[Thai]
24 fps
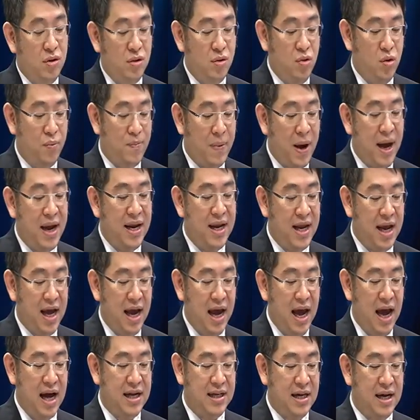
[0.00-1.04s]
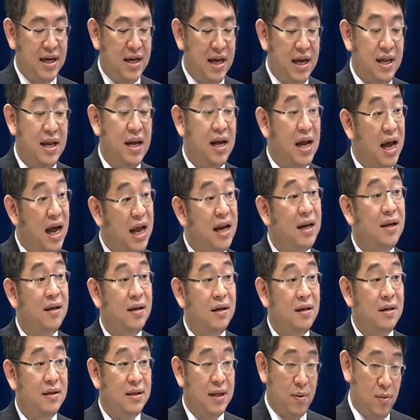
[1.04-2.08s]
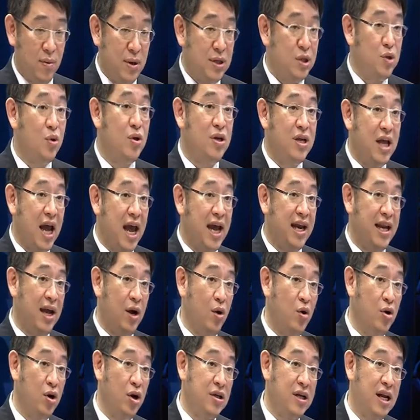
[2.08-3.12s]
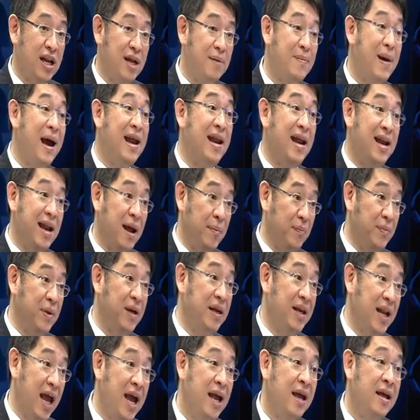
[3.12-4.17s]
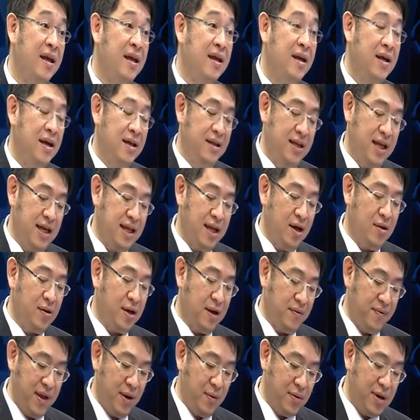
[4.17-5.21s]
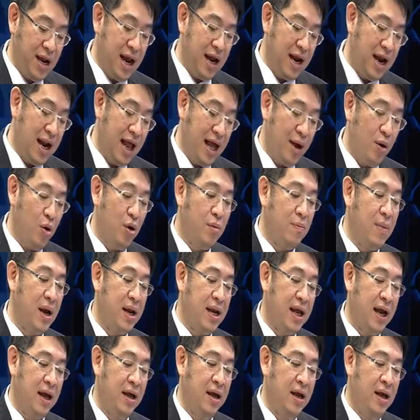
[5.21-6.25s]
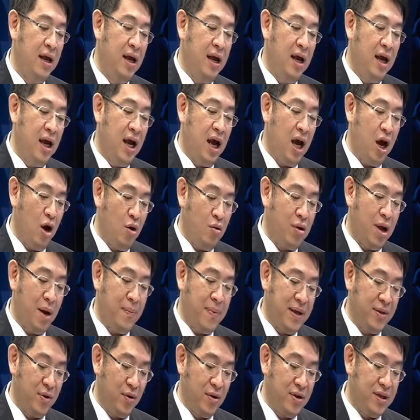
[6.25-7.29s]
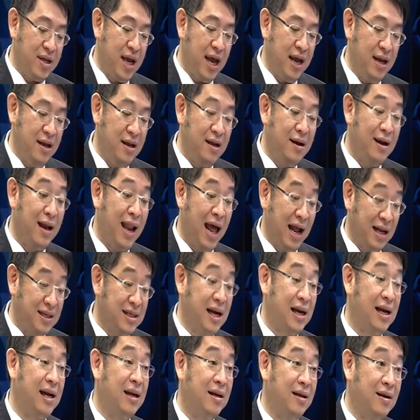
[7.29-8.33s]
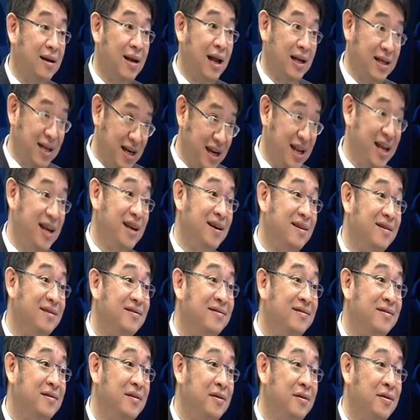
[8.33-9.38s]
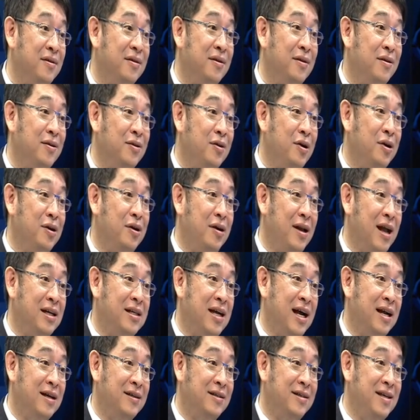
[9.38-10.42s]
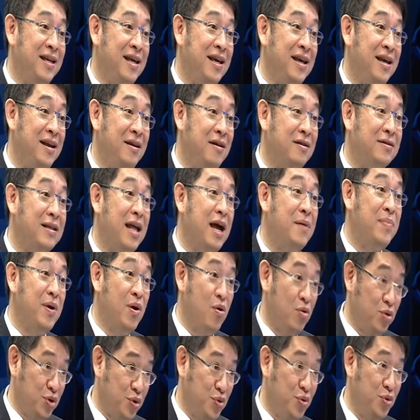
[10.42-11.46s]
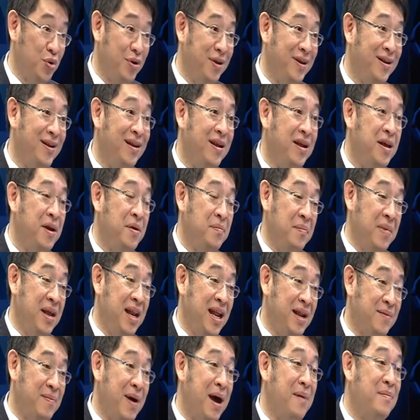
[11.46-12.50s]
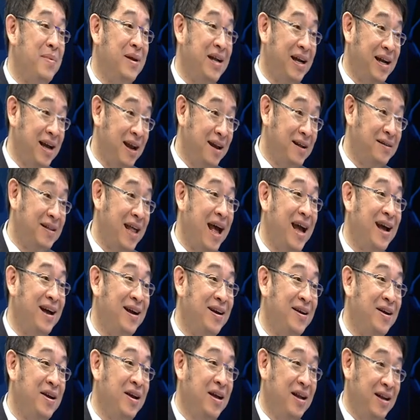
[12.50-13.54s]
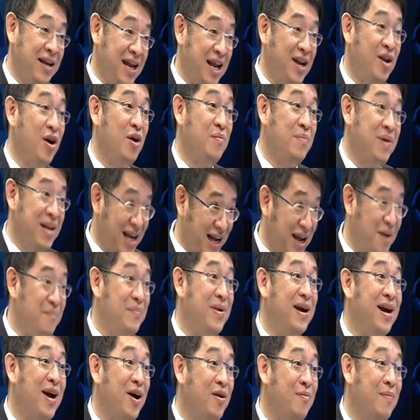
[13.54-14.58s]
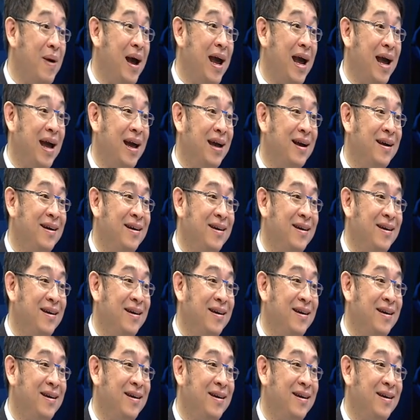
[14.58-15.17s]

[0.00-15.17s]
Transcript: คนทั่วไปเนี่ยอาจจะคิดอย่างนั้นแต่ว่าส่วนใหญ่เนี่ยคนเขาจะรัฐบาลในระดับหนึ่งนะที่เท่ากับเสวนาหลายคนมาเนี่ยเขากลับไปสนใจเรื่องหลังจากหลังจากนี้ก็คือหลังจากที่เลือกตั้งปีหกสิบมีรัฐบาลมาจากการเลือกตั้งแน่นอนมีนักการเมืองเข้ามา